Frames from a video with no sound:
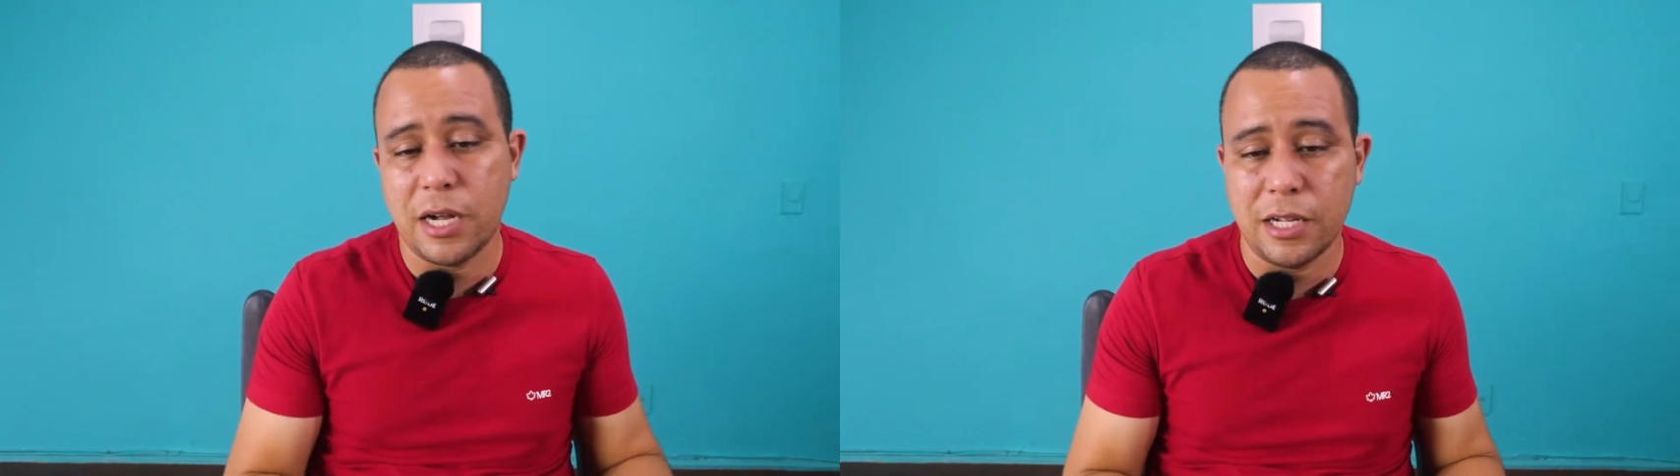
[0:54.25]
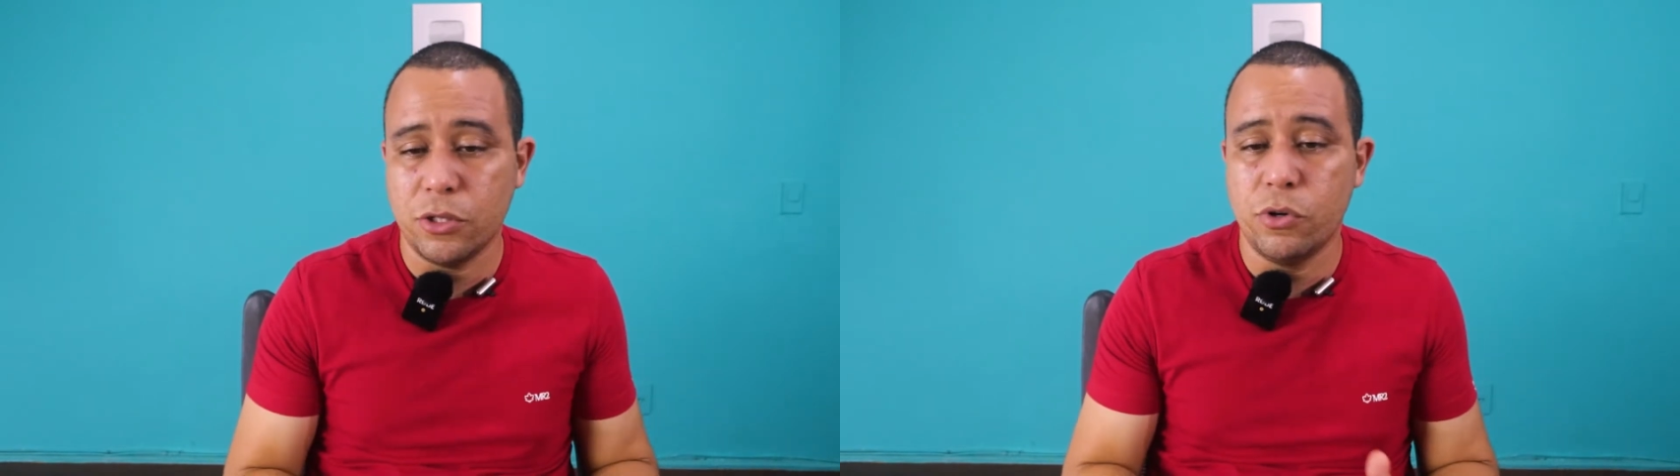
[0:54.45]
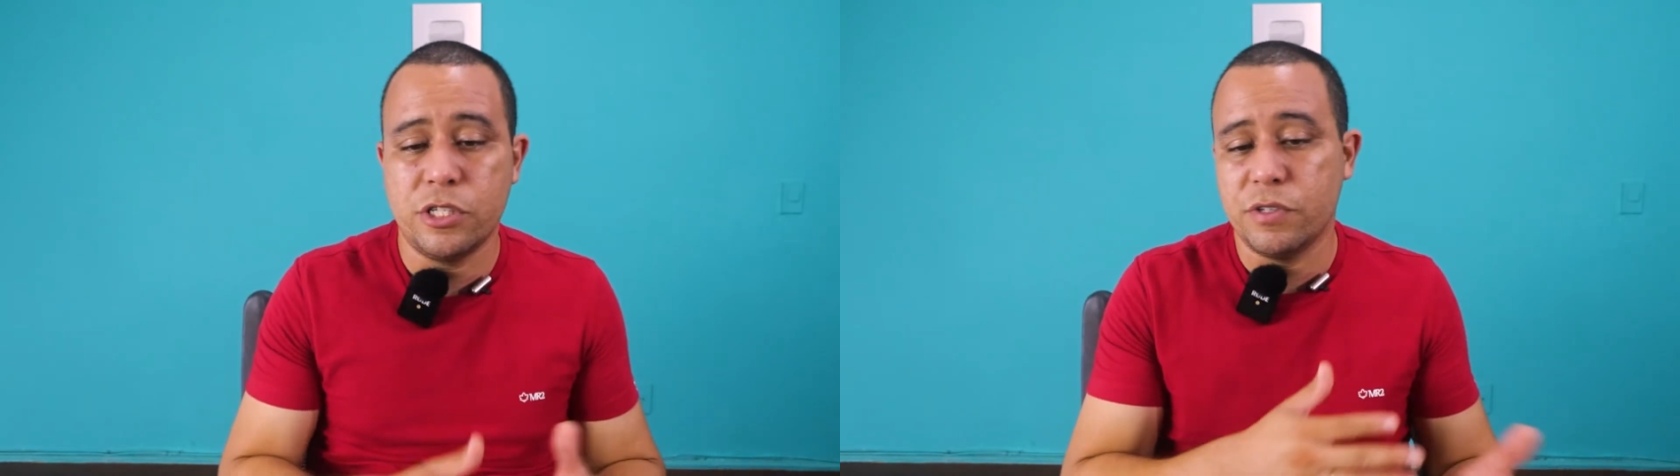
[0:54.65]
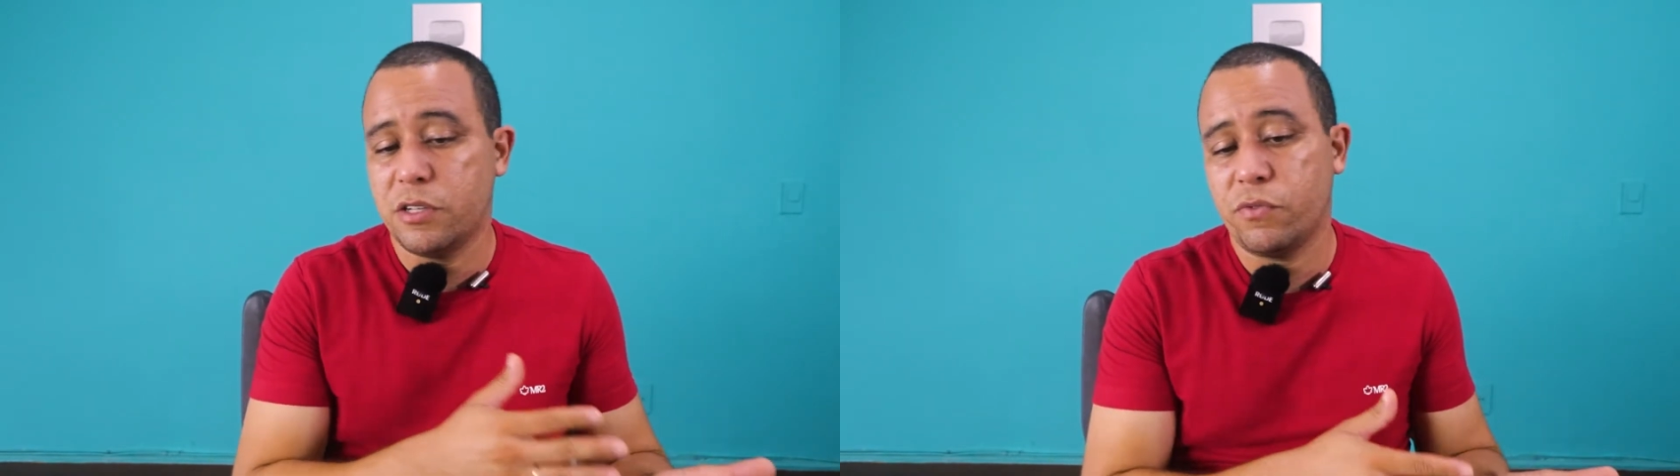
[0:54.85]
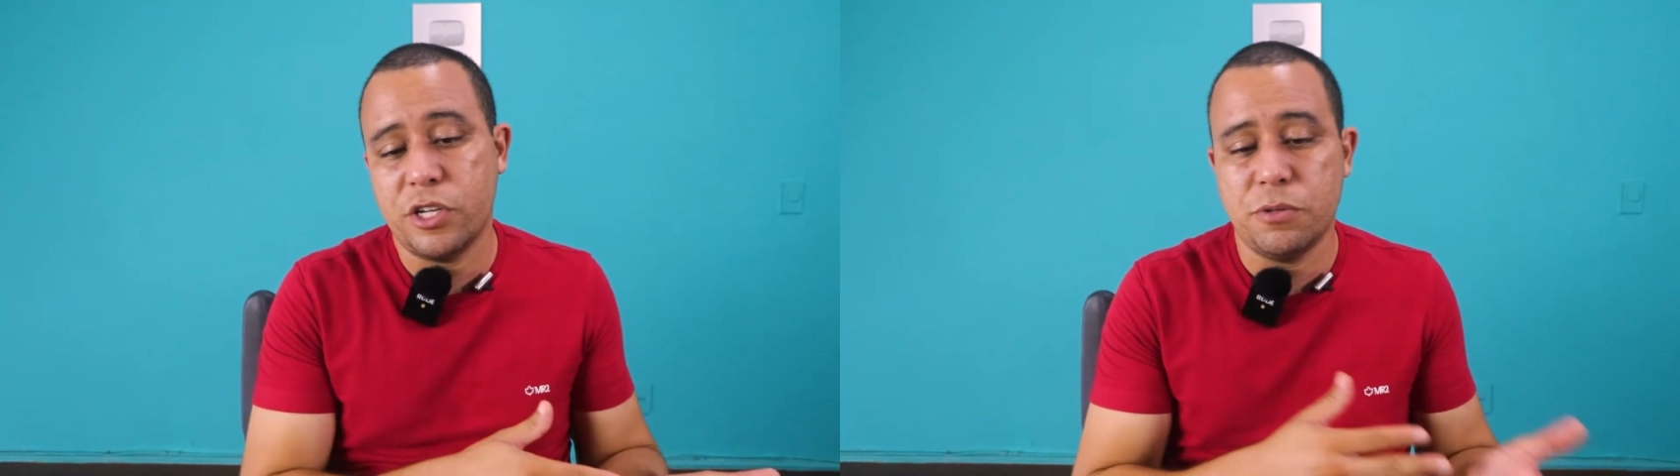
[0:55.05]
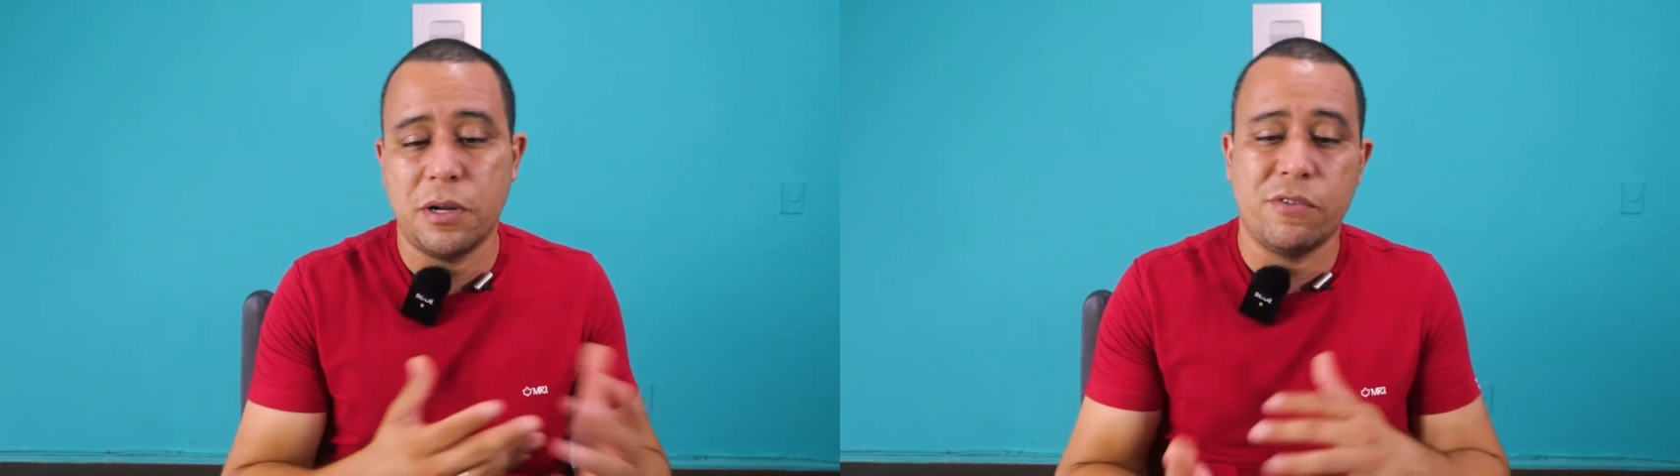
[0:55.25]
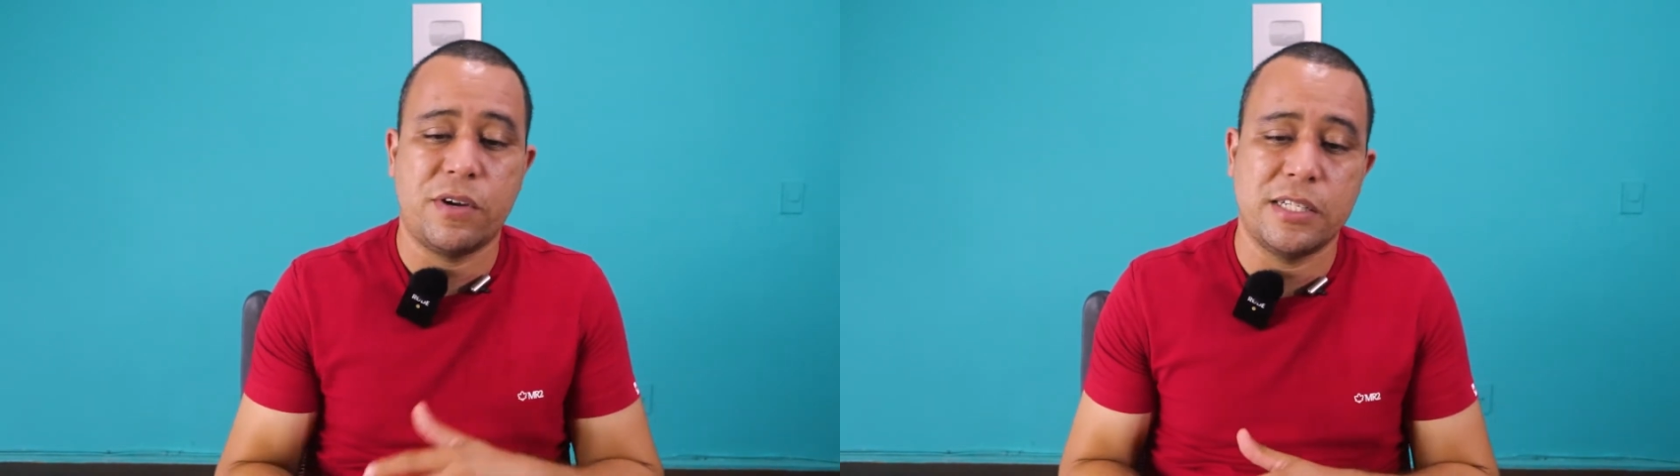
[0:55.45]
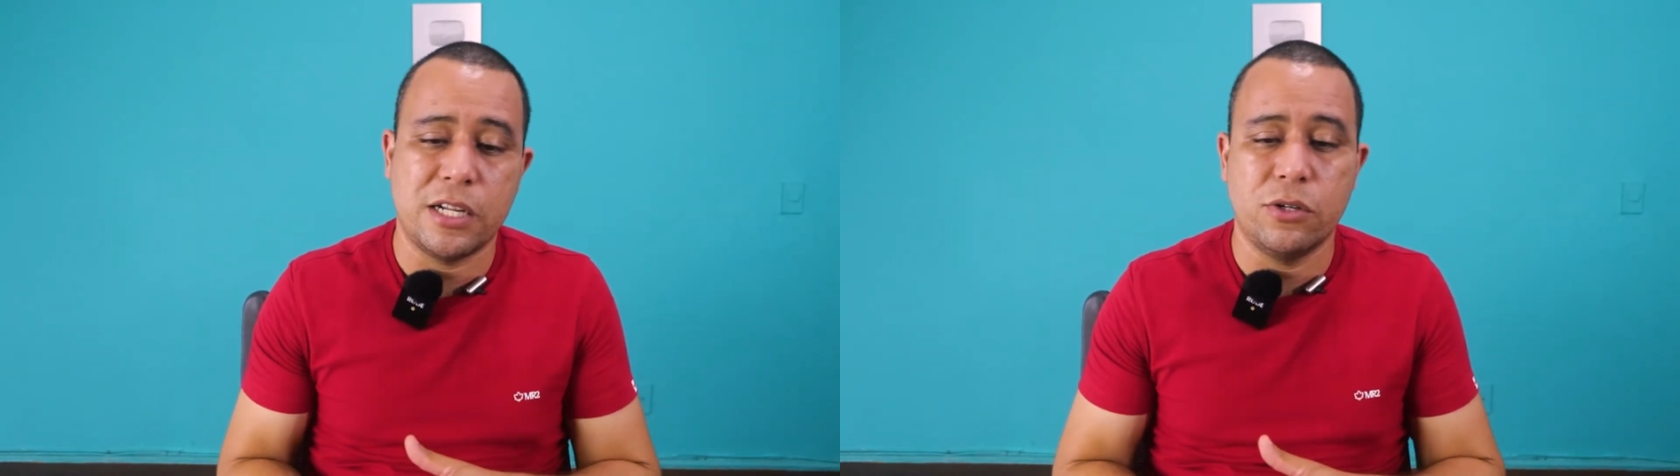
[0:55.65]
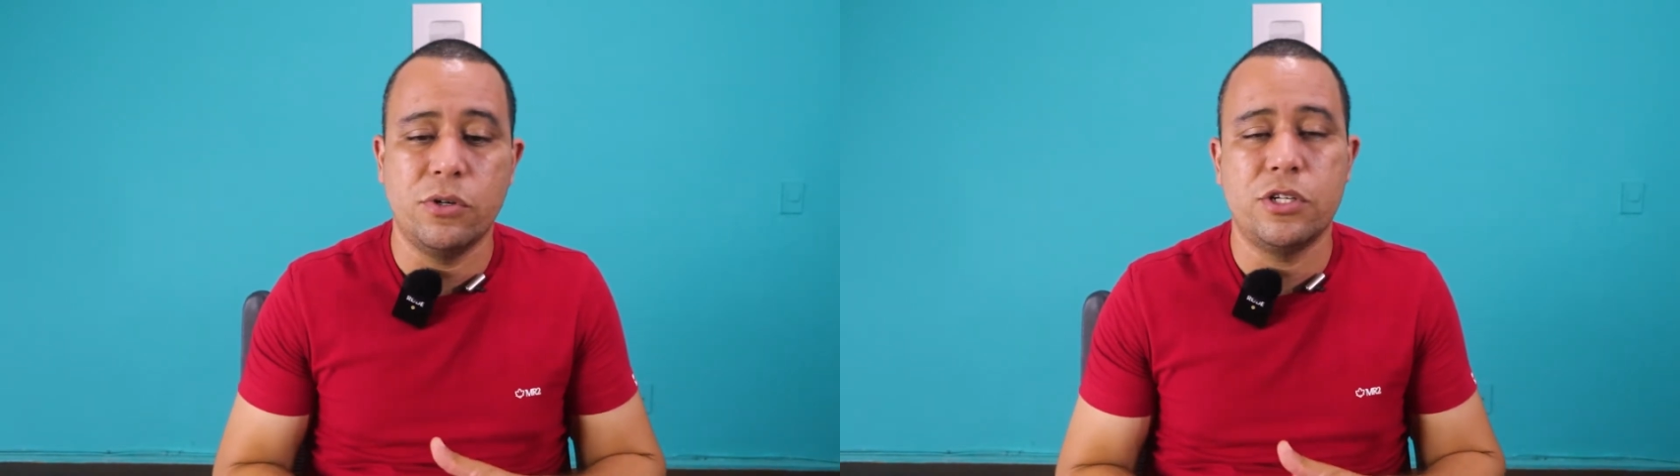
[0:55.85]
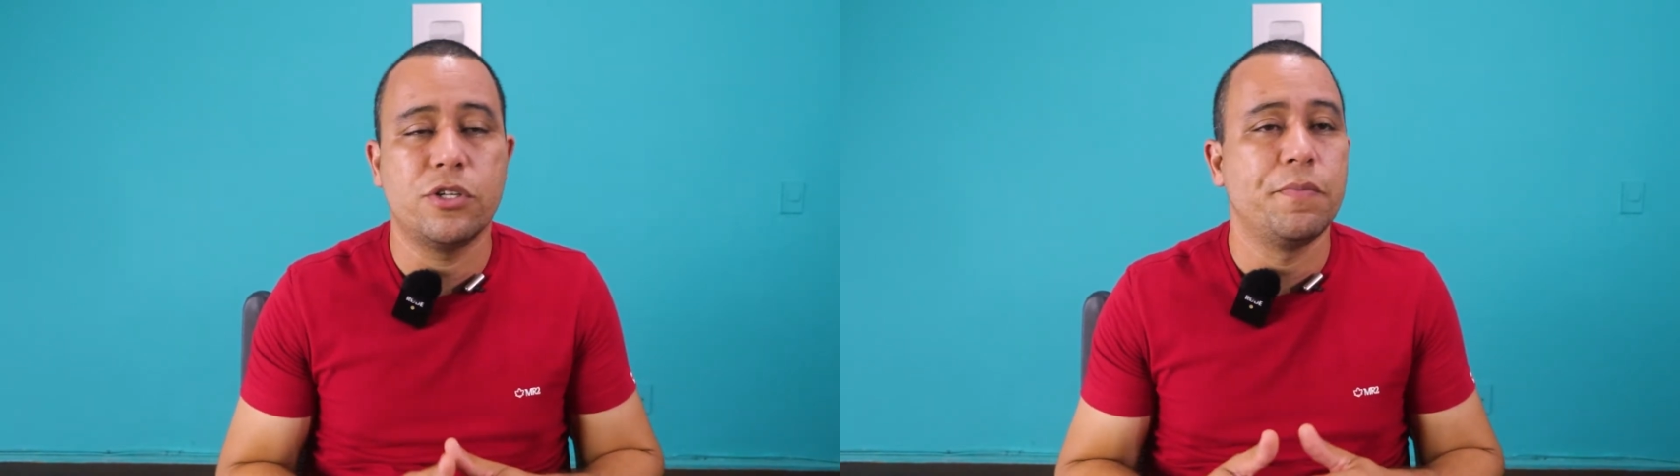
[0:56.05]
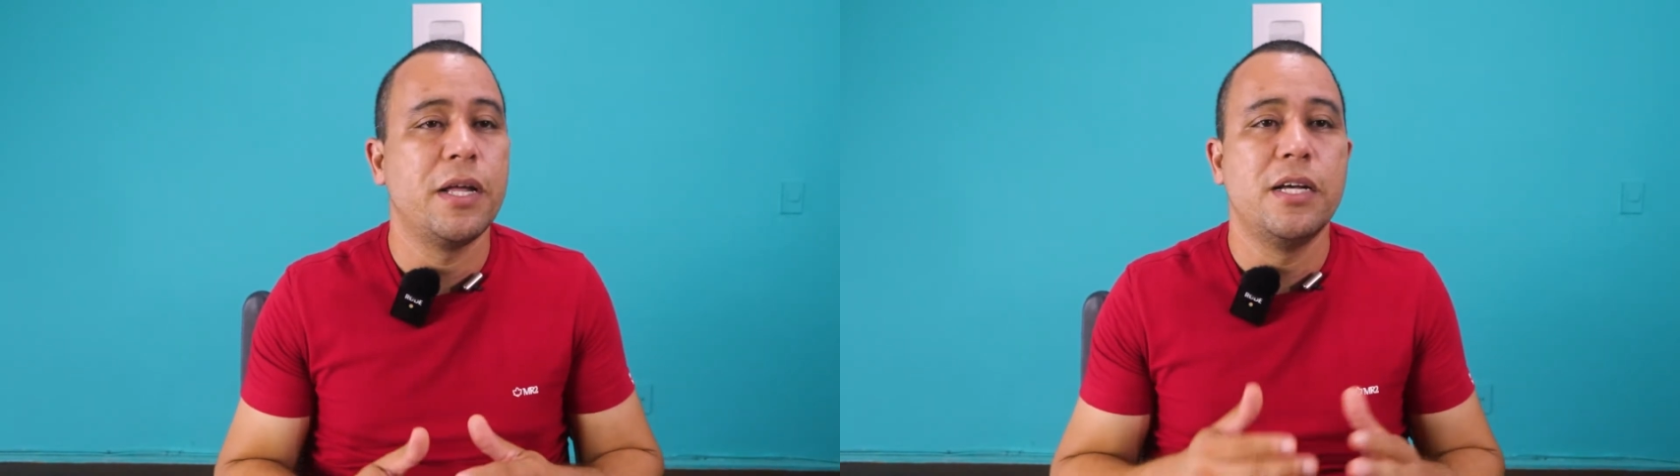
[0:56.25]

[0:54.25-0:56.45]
à noite, se você fez de manhã, faz à noite,